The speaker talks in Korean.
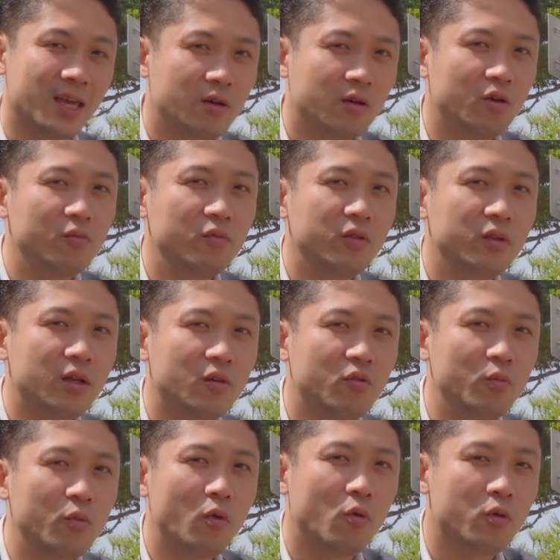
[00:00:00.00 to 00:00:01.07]
여러분들이
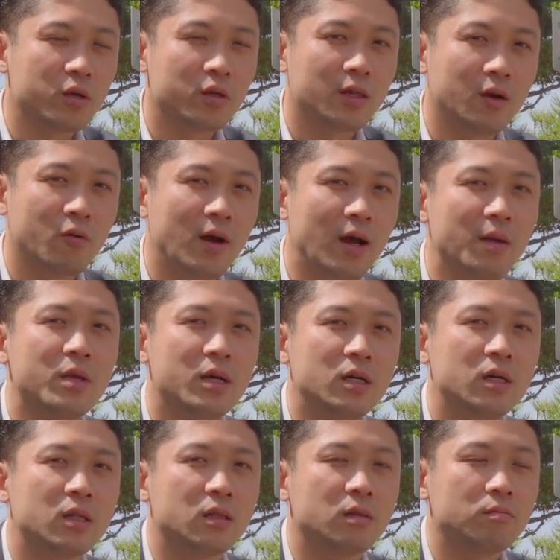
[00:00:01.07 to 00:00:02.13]
꿈꿔 오셨다고
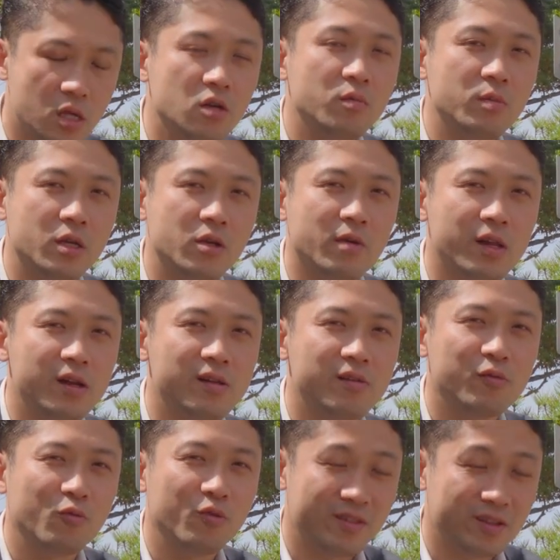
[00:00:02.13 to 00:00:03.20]
하면 지금이 기회일
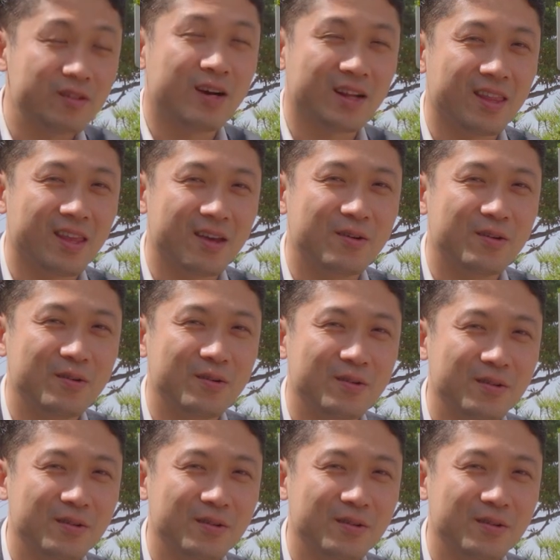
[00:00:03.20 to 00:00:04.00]
수도 있을 것 같아요